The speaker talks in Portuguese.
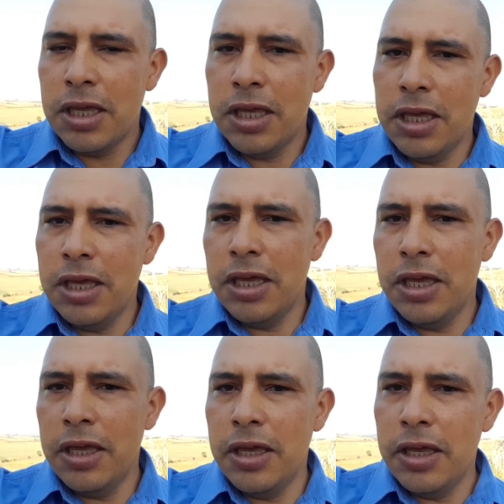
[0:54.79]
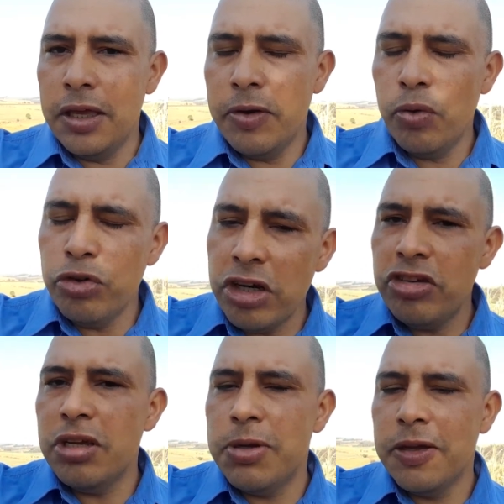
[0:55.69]
E o
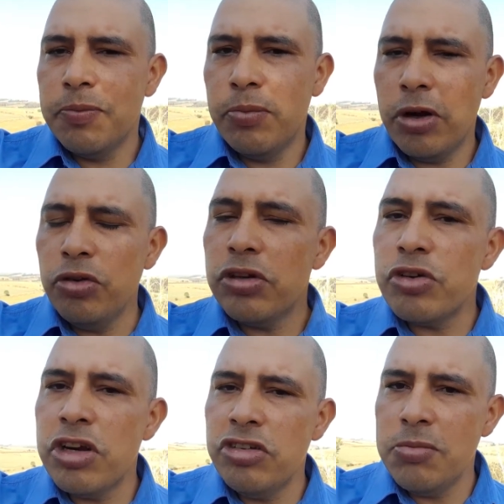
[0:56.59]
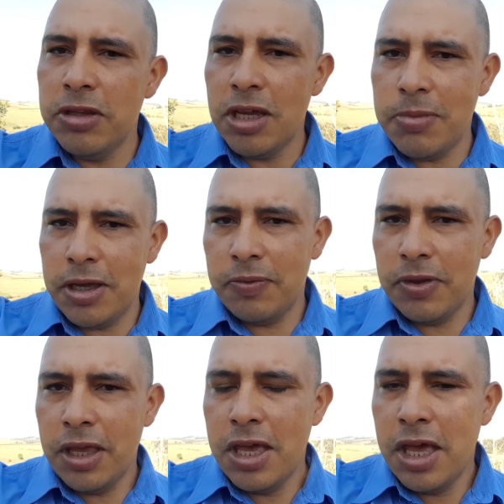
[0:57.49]
gengibre, pode usar o gengibre também
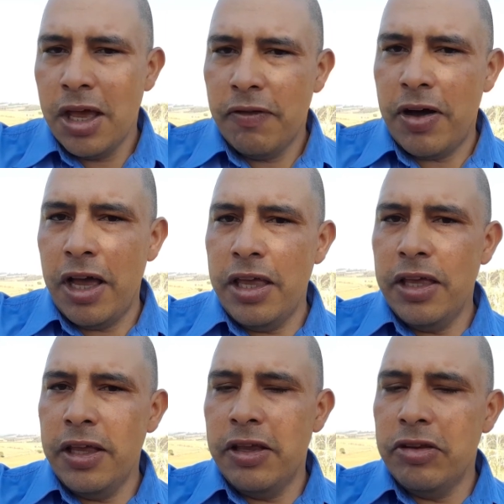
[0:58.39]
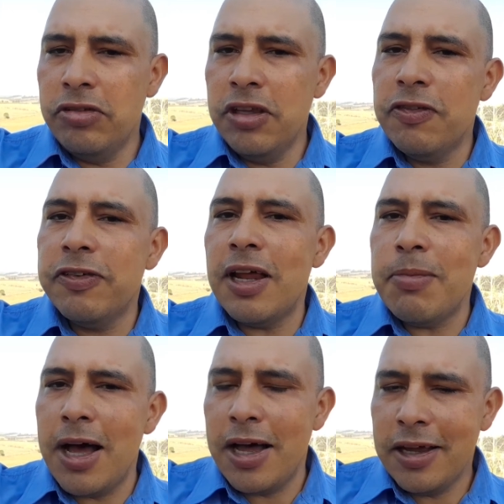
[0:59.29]
vai
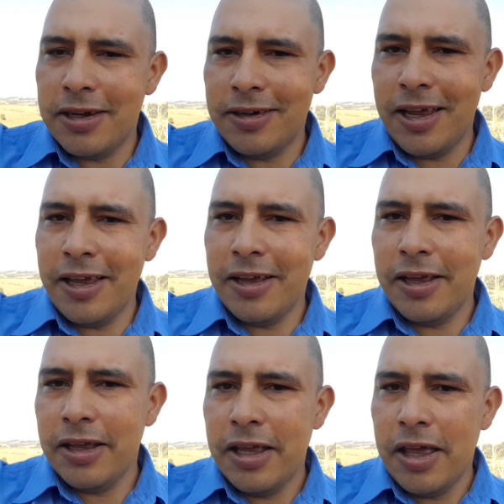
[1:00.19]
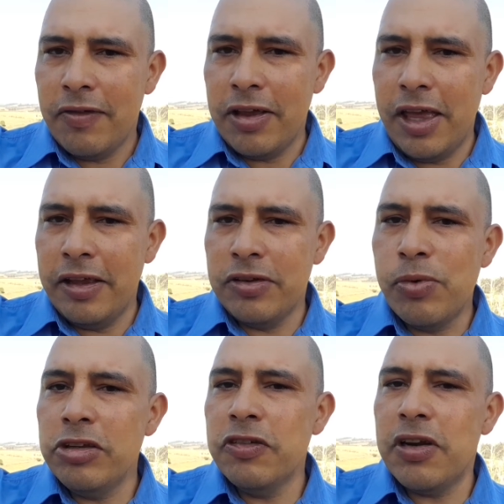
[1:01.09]
desinflamar, né? É, é,
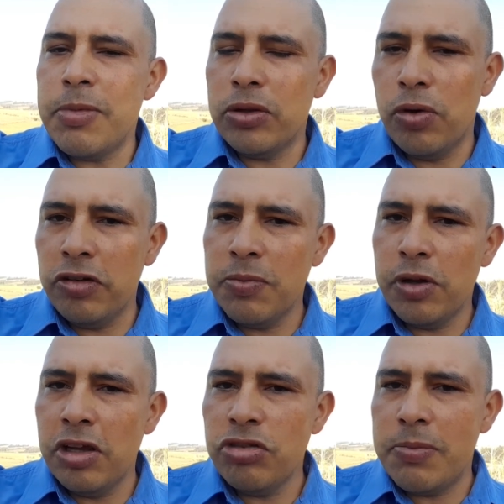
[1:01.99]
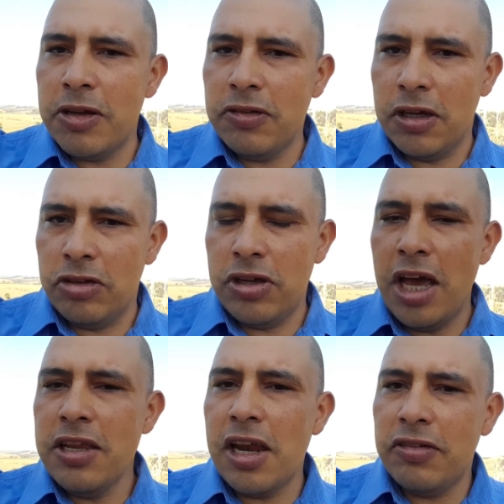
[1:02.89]
são anti-inflamatórios que podem ajudar bastante.
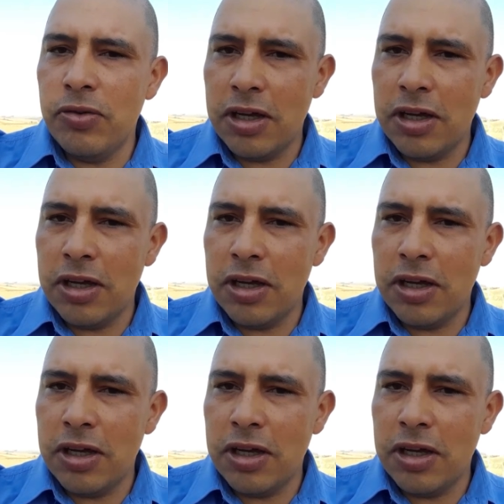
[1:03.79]
A inalação